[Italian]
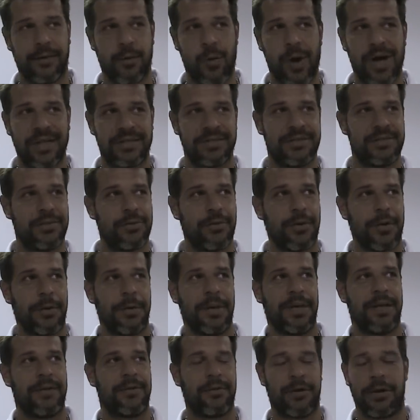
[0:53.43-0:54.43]
quasi
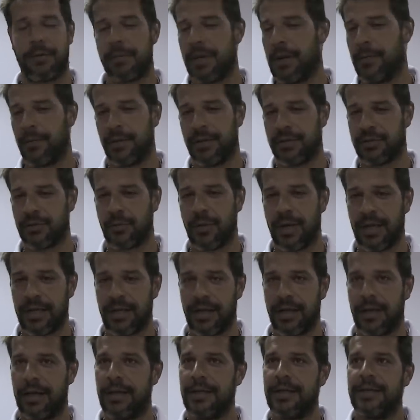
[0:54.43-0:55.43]
sicuramente non abbiamo una
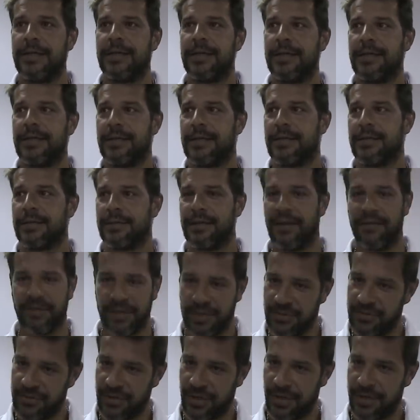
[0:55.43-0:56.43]
squadra da
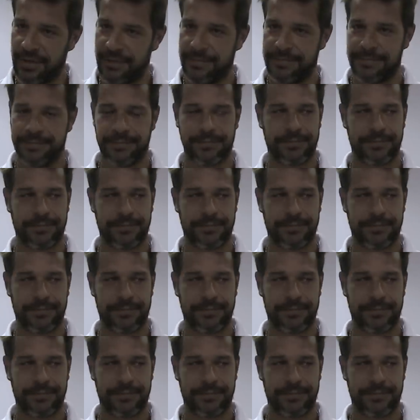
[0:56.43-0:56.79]
vincere,